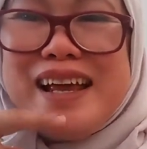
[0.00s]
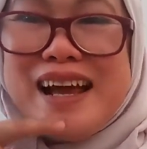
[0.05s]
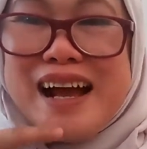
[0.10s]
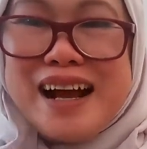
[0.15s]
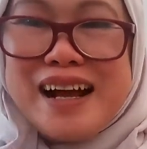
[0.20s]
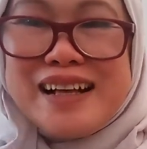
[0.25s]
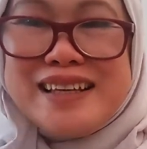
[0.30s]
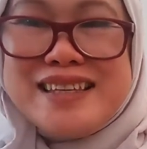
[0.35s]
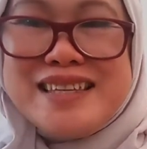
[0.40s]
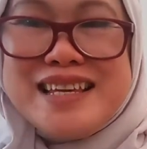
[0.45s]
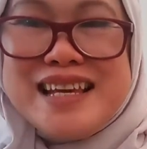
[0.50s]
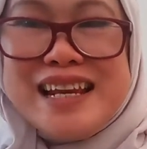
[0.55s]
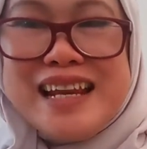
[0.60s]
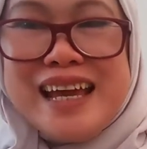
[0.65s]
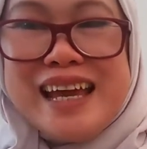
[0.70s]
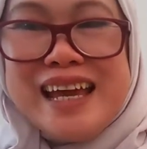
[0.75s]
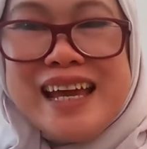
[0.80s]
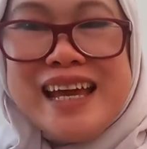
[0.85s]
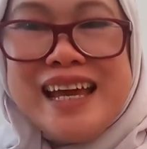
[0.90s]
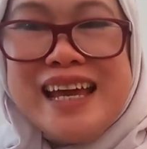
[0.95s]
ang
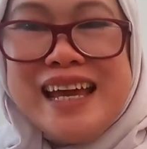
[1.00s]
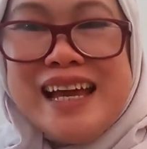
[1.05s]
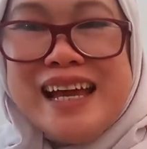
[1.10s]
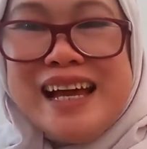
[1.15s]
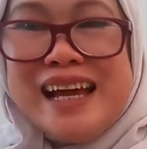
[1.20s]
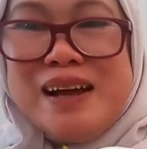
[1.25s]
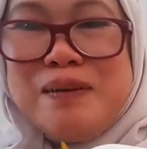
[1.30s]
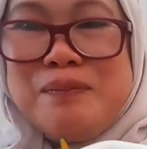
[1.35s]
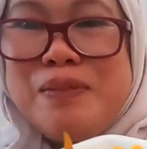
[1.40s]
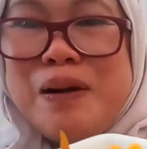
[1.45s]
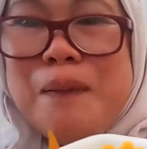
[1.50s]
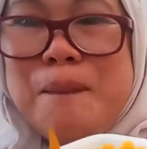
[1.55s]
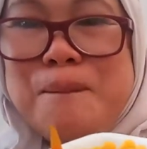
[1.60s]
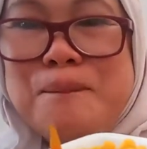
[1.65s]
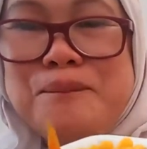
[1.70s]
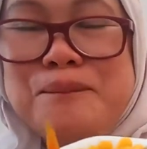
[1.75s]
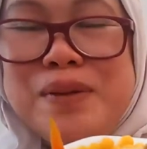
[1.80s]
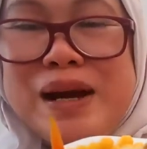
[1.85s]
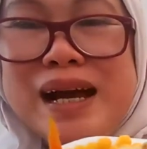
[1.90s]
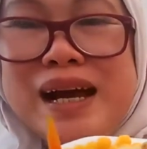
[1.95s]
sili
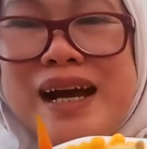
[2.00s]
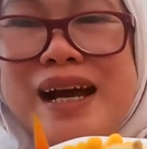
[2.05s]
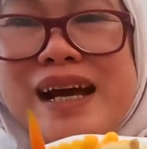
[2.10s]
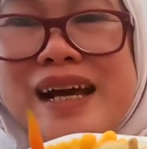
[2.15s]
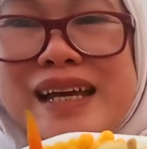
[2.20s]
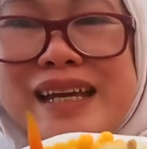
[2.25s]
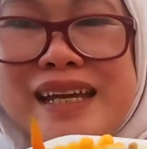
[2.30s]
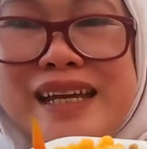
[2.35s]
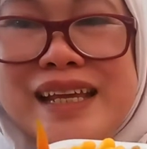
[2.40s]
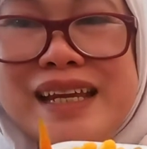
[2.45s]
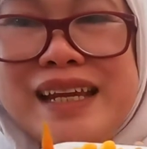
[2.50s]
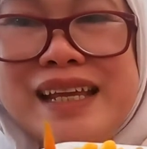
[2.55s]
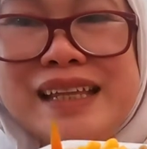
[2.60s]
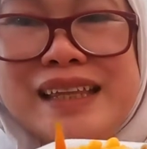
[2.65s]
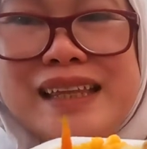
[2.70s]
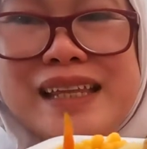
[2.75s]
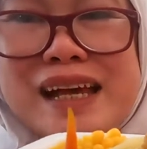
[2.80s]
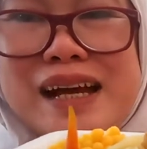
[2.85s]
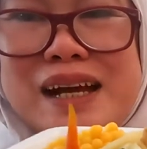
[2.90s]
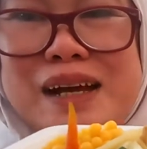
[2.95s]
kampa, init
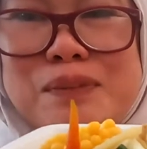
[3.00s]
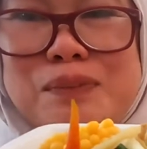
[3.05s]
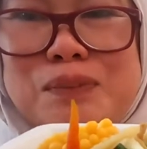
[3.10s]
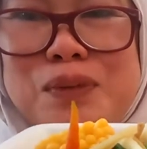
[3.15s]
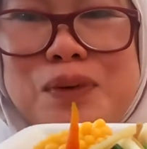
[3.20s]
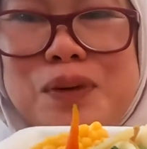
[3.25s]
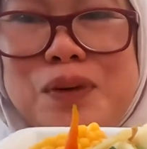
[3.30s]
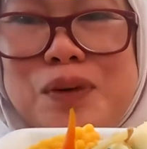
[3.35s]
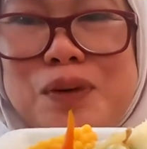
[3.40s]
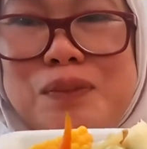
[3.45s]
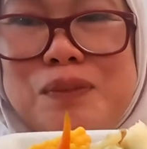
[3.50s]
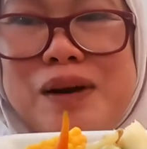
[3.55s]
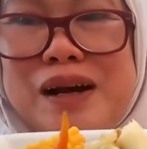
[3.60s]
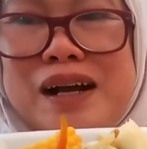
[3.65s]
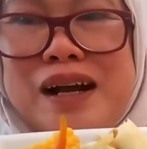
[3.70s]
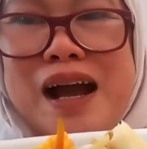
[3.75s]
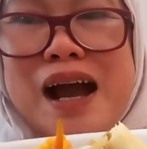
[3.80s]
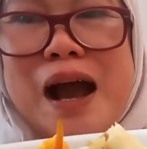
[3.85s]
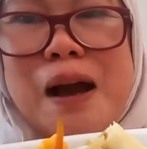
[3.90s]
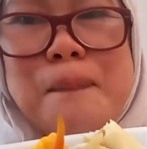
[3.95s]
ng buong
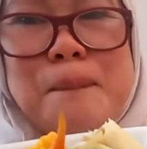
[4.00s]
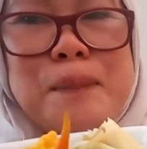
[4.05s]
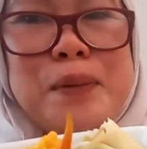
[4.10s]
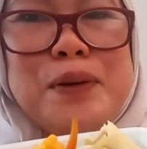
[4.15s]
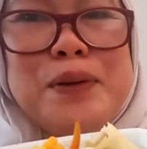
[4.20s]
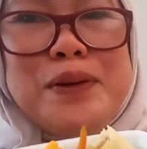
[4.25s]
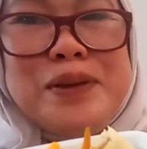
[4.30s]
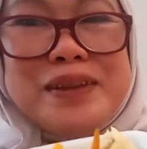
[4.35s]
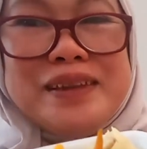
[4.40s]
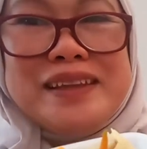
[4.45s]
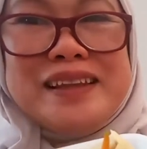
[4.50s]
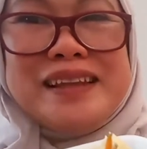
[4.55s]
maghapon.